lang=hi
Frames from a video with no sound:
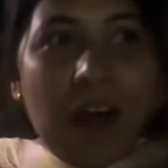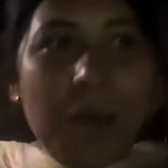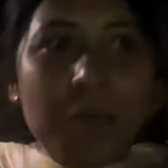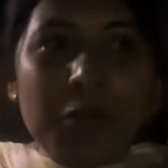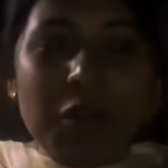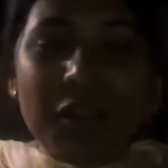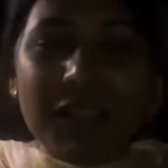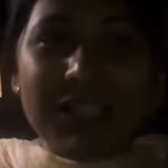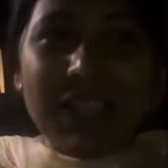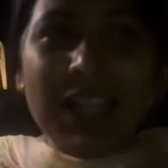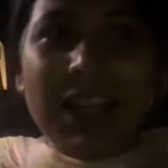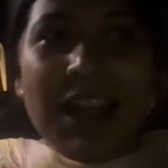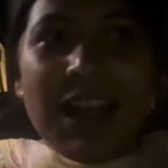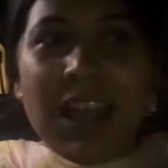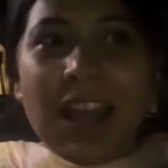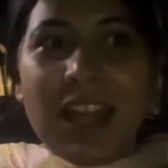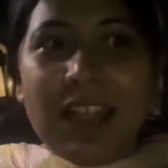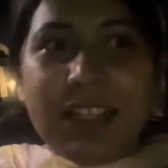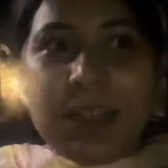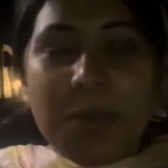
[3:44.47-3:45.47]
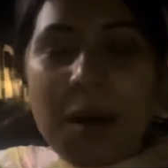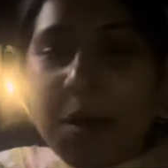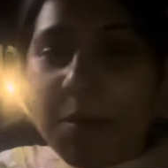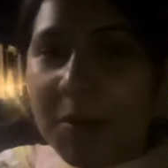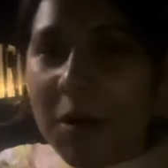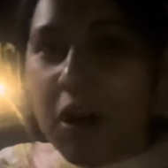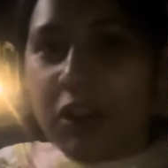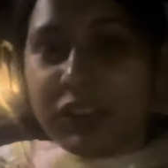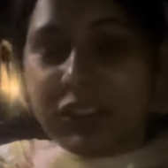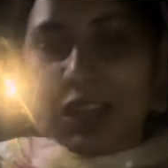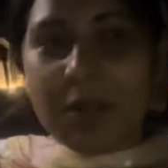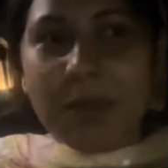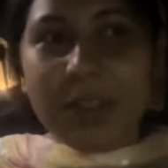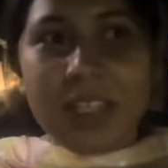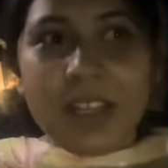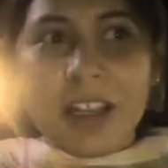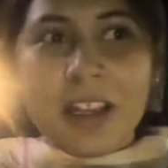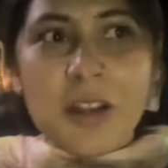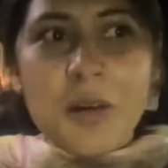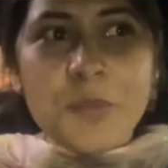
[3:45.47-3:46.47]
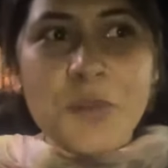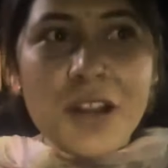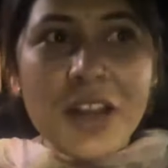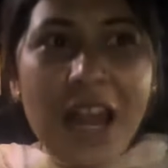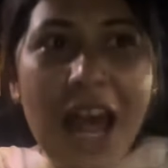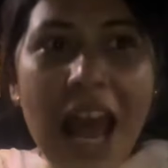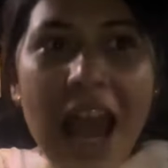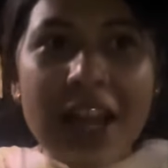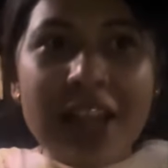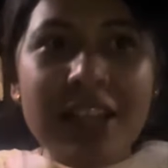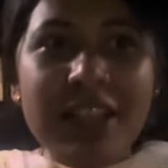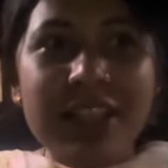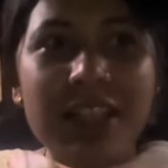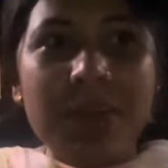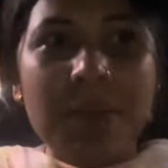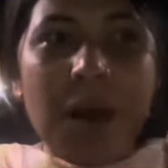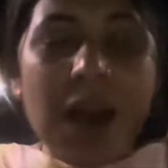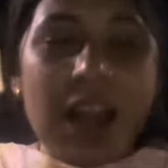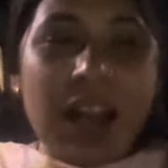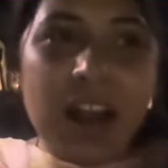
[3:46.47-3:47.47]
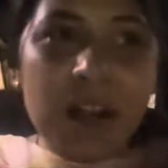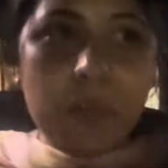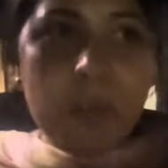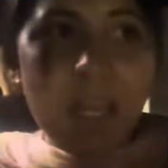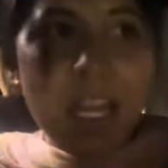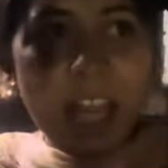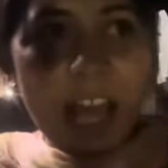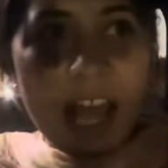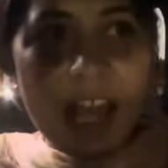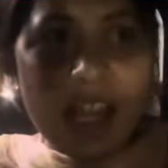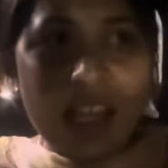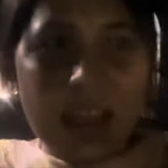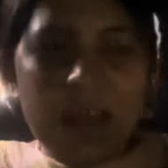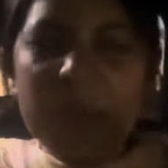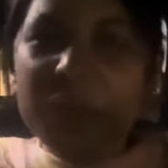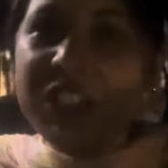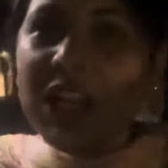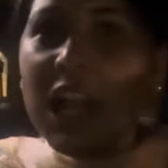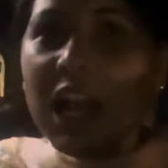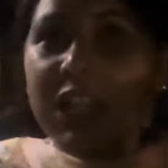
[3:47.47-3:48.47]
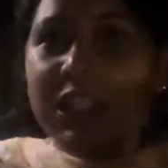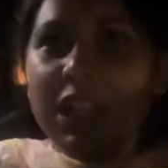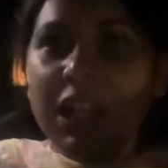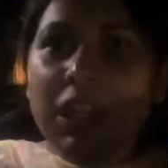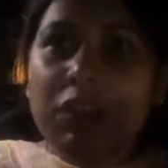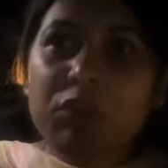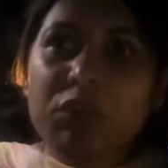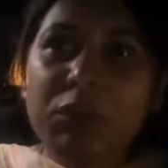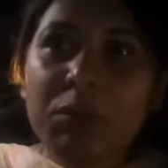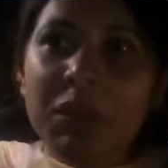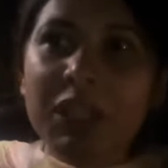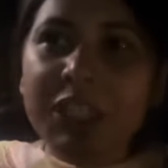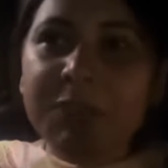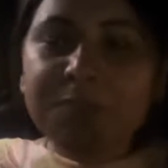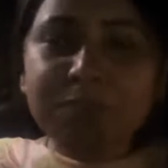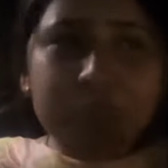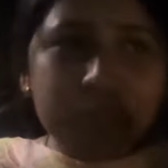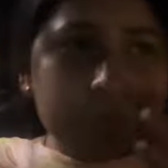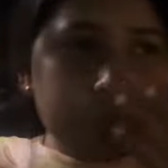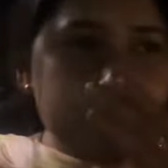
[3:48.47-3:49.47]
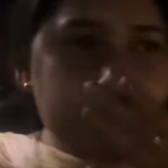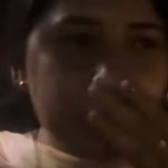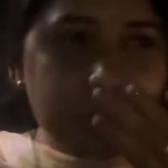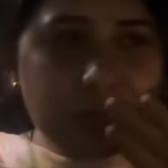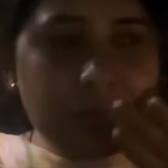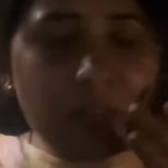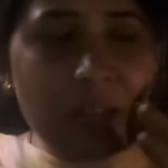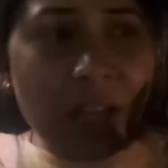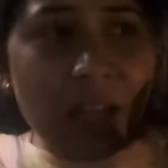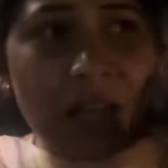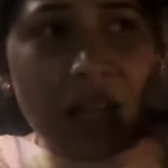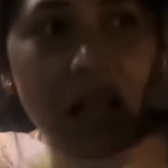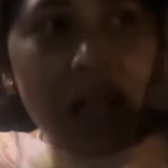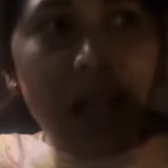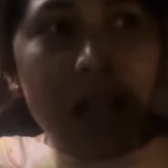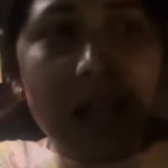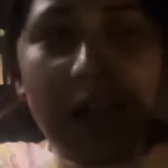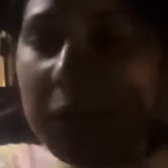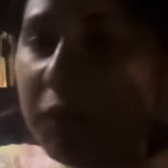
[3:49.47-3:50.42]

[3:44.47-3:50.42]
हम लोग से जब हम हॉस्टल में थे ना तो हमको लाइन से मार्केट पर लेके आया था ज्यादा दूर भी नहीं आ,